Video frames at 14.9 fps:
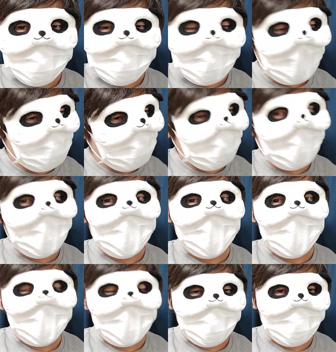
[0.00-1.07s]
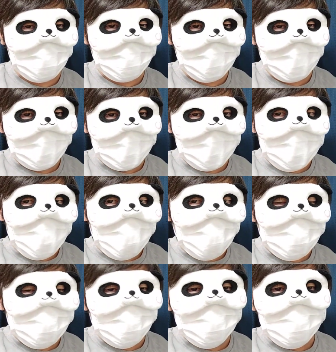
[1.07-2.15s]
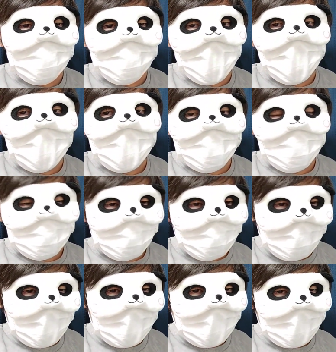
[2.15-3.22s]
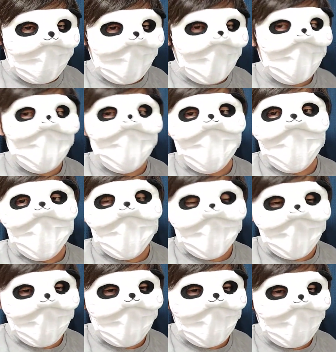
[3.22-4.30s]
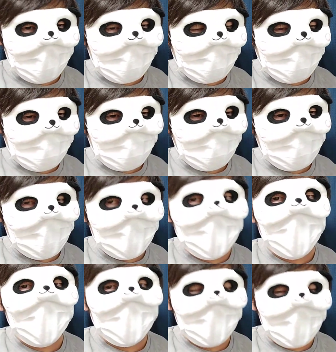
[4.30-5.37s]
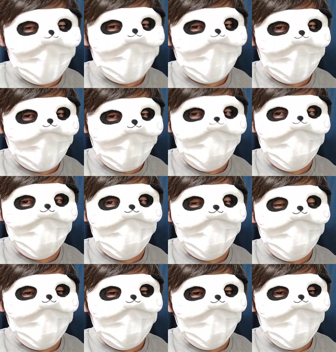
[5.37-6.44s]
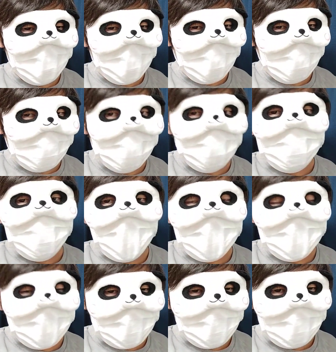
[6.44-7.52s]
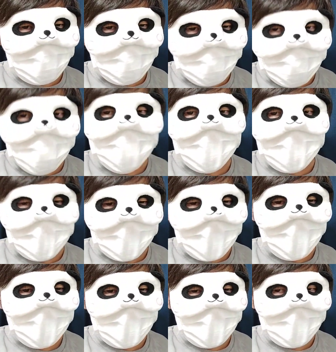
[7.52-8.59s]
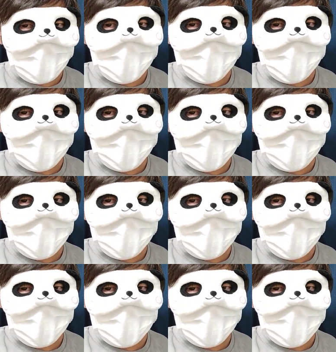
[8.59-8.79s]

なんもではないけど、ほとんどね、この神奈川はね、被害がないんだけど、スーパーに商品が